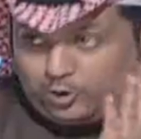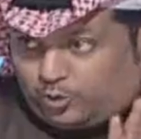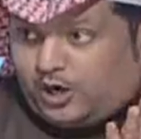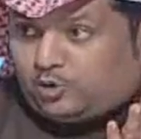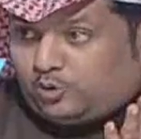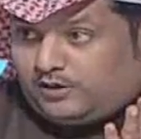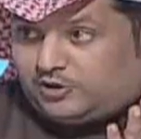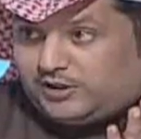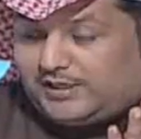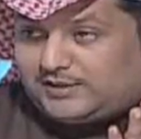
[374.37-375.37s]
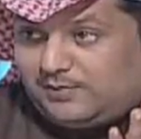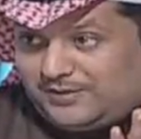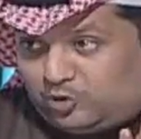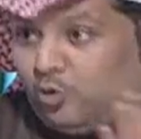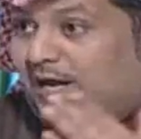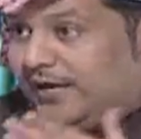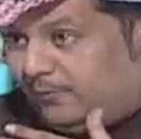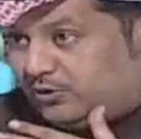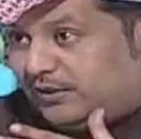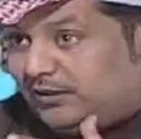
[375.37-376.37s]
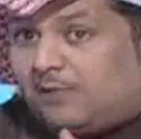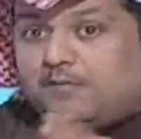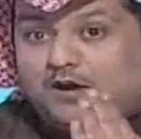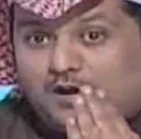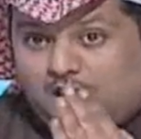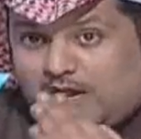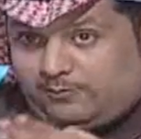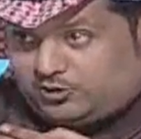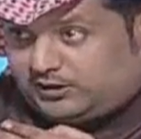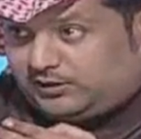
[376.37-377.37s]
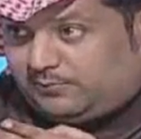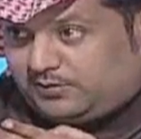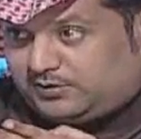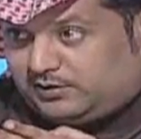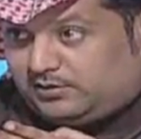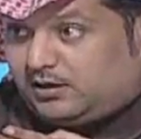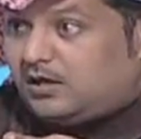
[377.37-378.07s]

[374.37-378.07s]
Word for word: واروح اقول للشخص المسؤول عن ابو سطام ابو سطام يسرق